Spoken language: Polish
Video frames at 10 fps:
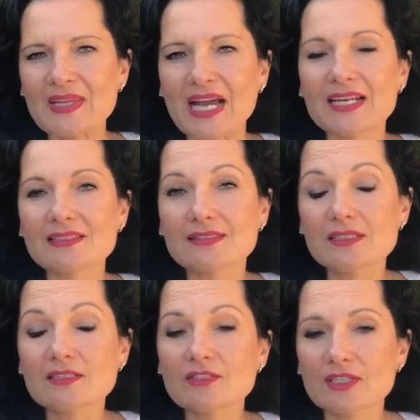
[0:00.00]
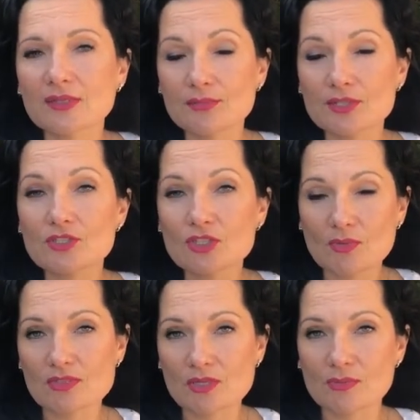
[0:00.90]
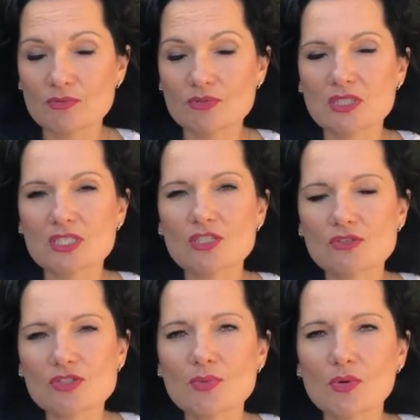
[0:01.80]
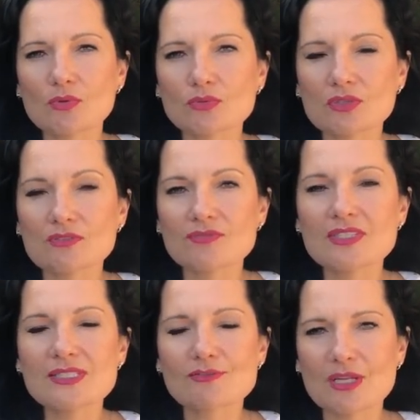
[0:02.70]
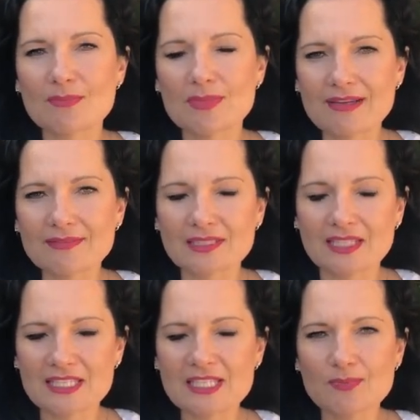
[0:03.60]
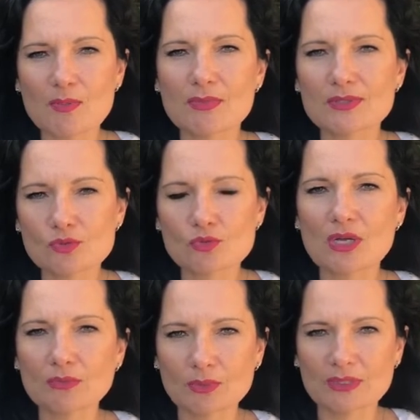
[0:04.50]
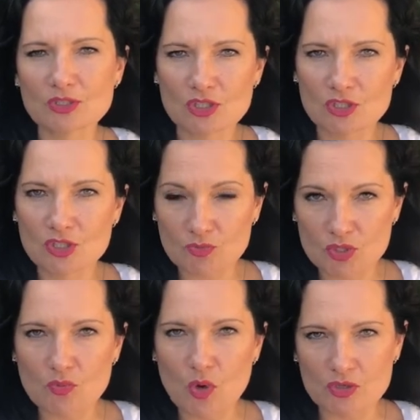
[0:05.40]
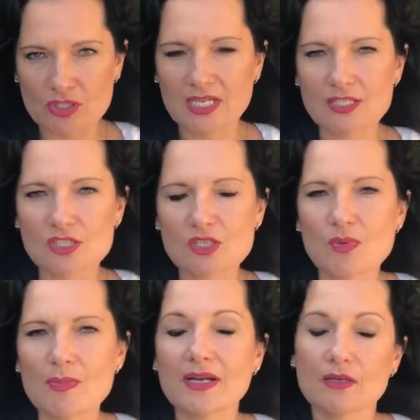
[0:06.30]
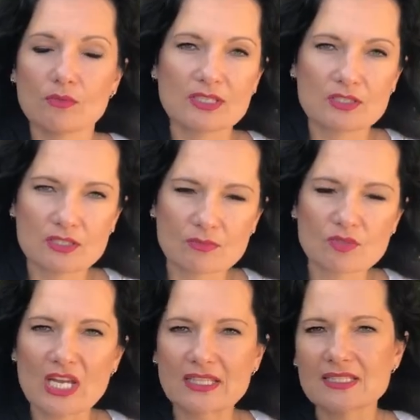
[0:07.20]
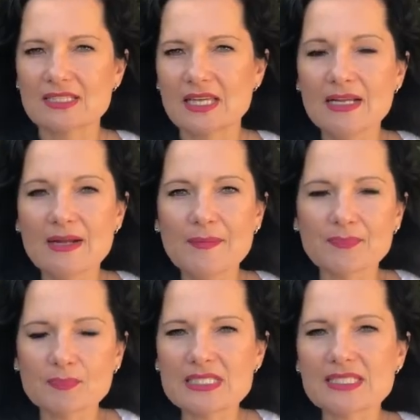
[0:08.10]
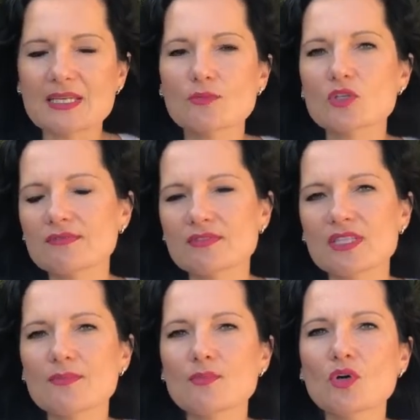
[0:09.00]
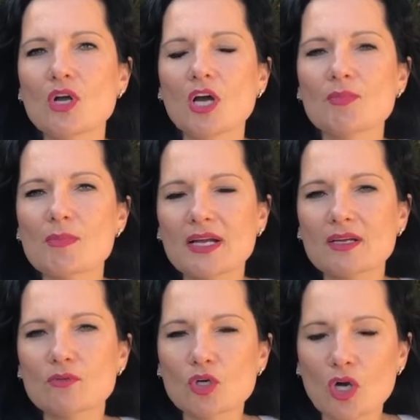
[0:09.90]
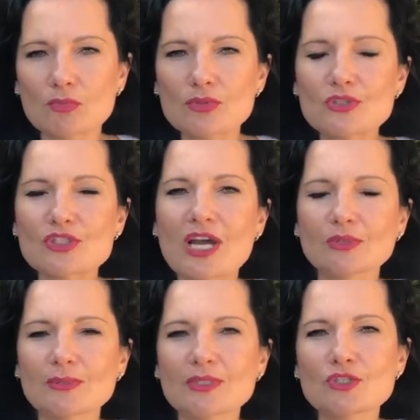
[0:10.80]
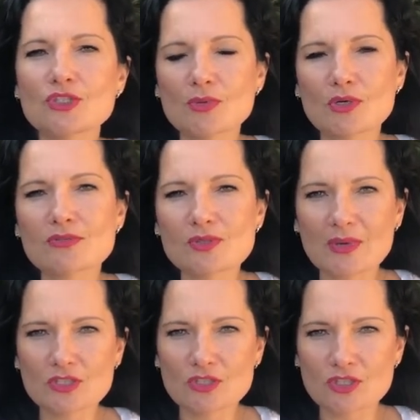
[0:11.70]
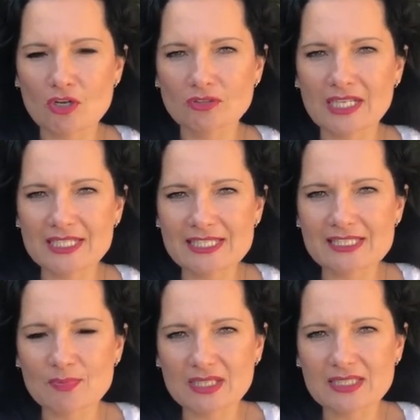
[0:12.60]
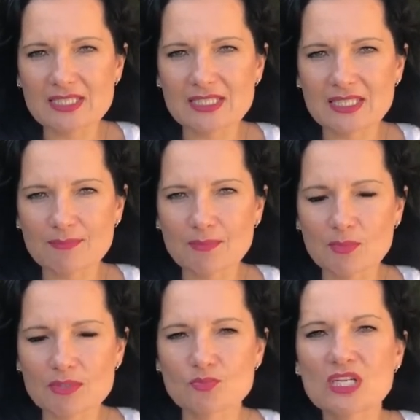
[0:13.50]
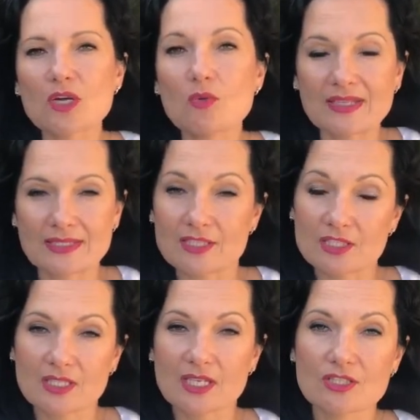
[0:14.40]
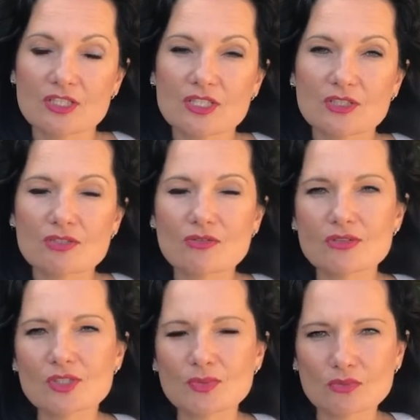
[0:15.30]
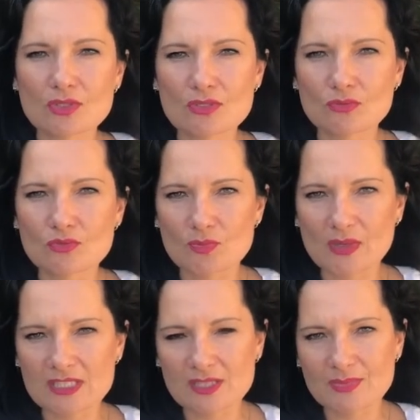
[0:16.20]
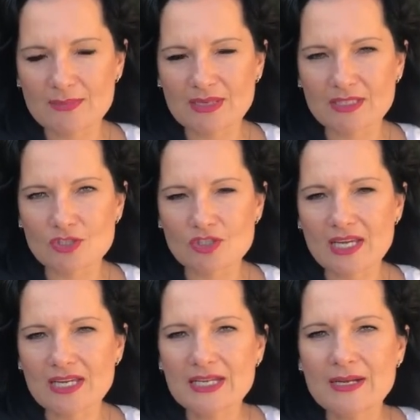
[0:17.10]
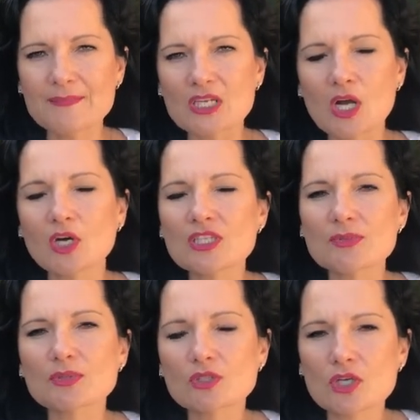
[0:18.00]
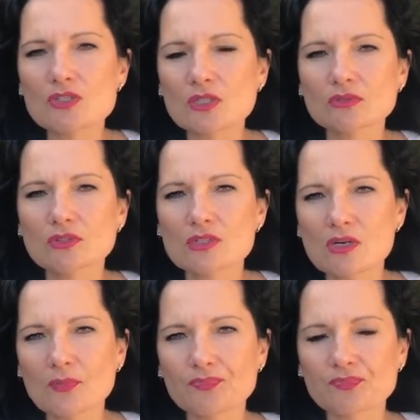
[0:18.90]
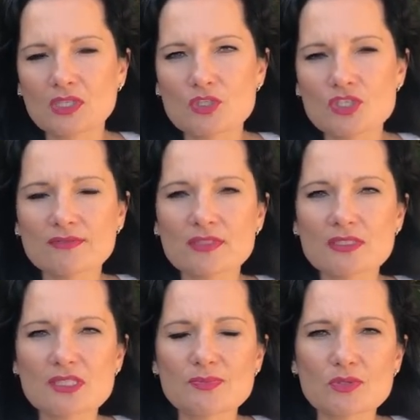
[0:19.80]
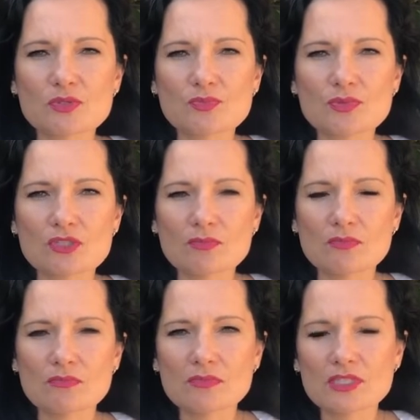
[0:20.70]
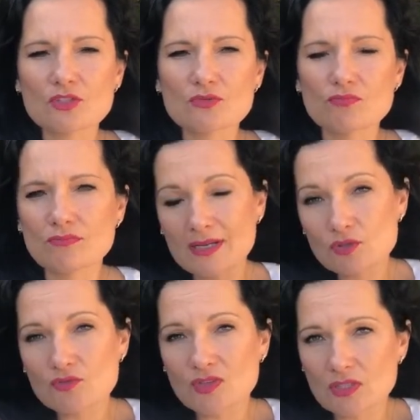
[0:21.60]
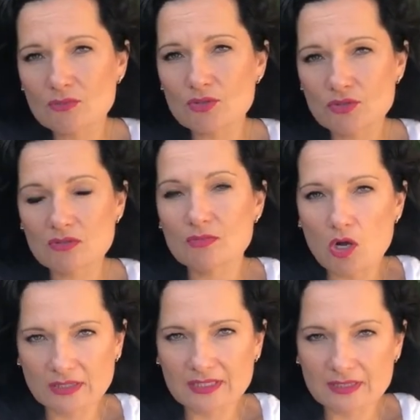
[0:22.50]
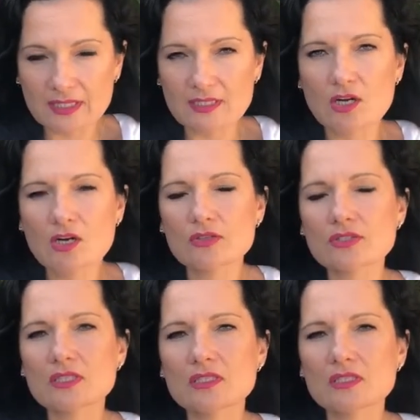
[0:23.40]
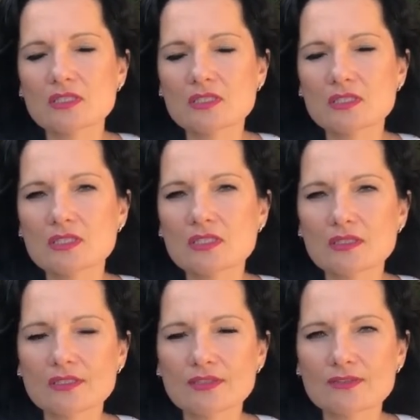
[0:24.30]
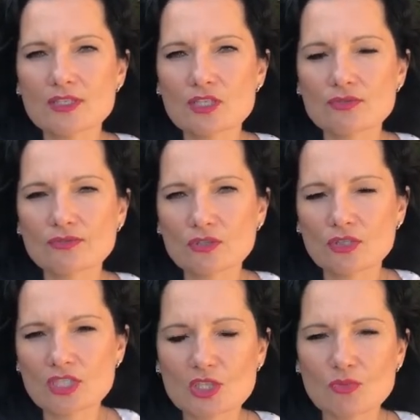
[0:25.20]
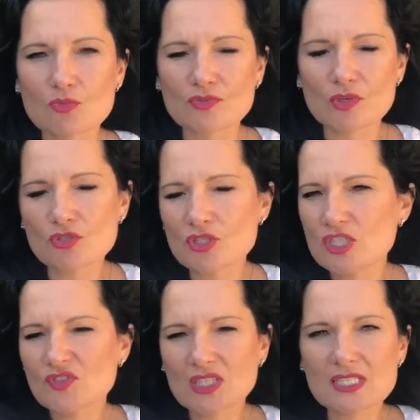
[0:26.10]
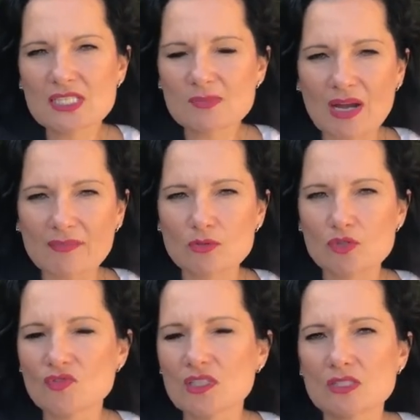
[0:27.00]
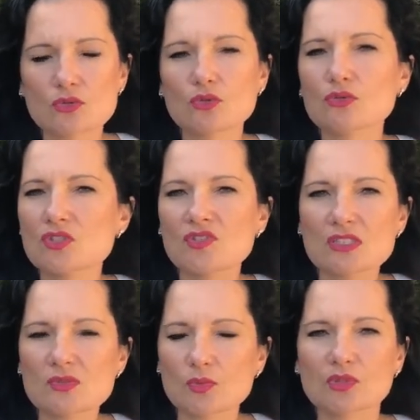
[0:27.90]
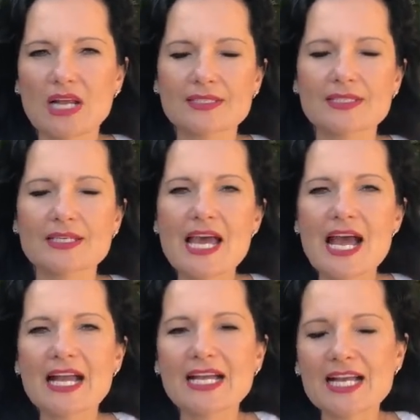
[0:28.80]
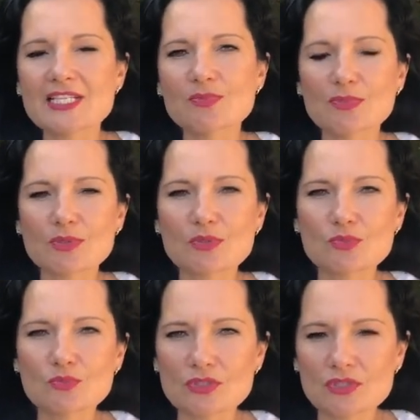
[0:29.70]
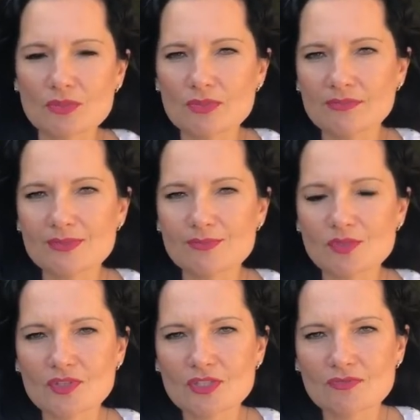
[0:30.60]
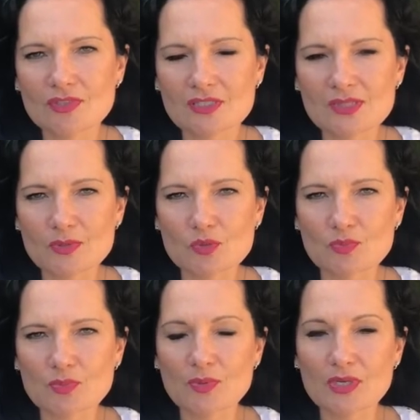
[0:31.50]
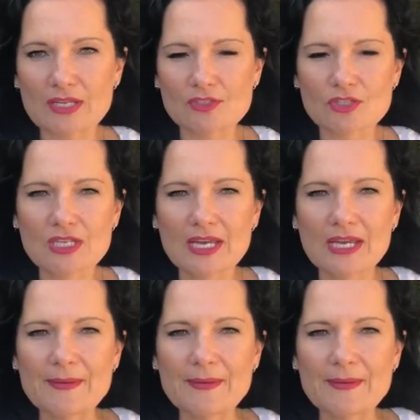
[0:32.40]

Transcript: ale tylko najbliższym osobom, czy też osobom, których widzą, że naprawdę ta ich pomoc już automatycznie się przełoży, tak? Czyli pomagają bardziej sąsiadce, bliskiemu krewnemu, pomagają komuś, gdzie automatycznie mogą zobaczyć, że ona jest w praktyce, tak pomoc przekłada się, tak? Czyli to są osoby, które są dużo bardziej pragmatyczne i one podchodzą do życia w taki sposób, iż, iż mają świadomość one tego i, i e, wierzą w to i to mówią, że one świata nie zbawią. No, świat jest okrutny, świat jest brutalny, każdy po prostu musi sobie w tym świecie w jakiś sposób poradzić.